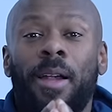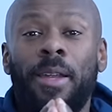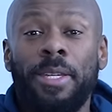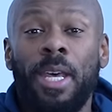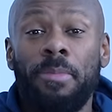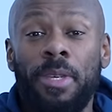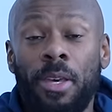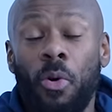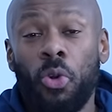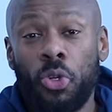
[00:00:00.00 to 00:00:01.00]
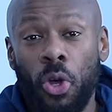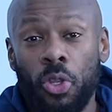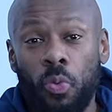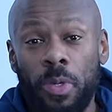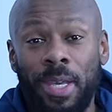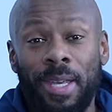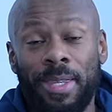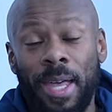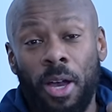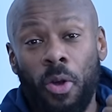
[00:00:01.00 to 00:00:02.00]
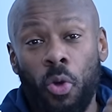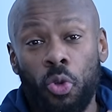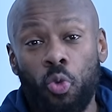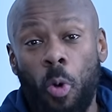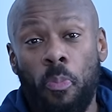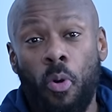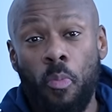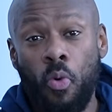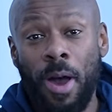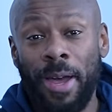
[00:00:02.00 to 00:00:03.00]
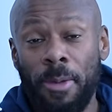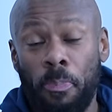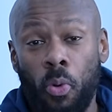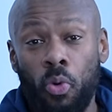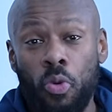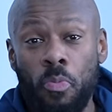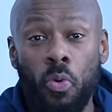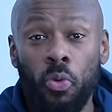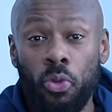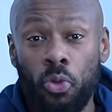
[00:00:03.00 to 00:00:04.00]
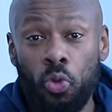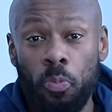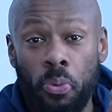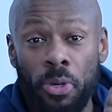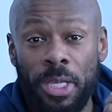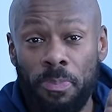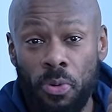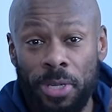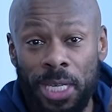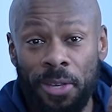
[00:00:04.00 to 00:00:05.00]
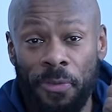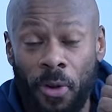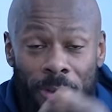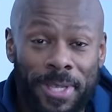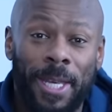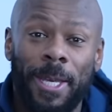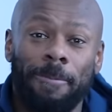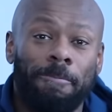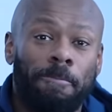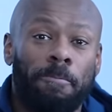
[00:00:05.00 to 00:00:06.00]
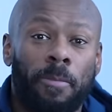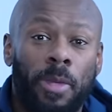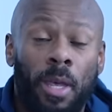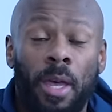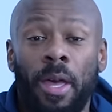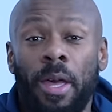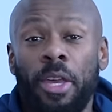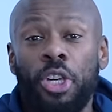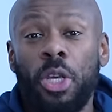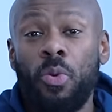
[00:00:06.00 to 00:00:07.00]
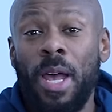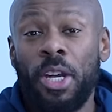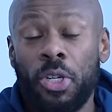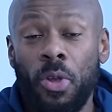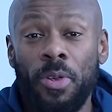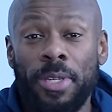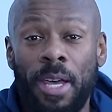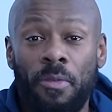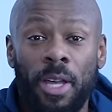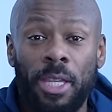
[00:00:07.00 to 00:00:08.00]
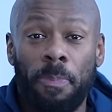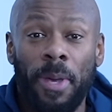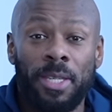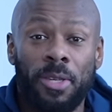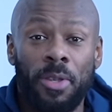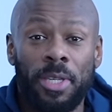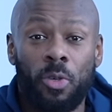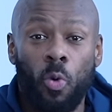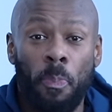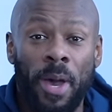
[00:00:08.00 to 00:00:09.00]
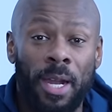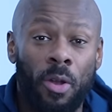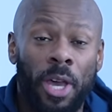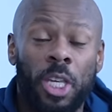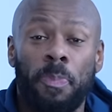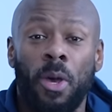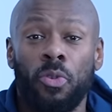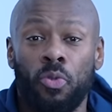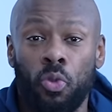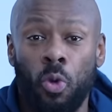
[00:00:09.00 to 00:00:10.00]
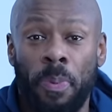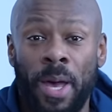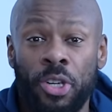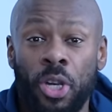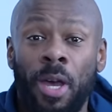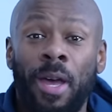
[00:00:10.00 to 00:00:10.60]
Les amis, aujourd'hui est un grand jour pour moi et pour le monde du bodybuilding français. J'ai eu la chance d'avoir des personnes qui ont parlé de leur expérience du dopage,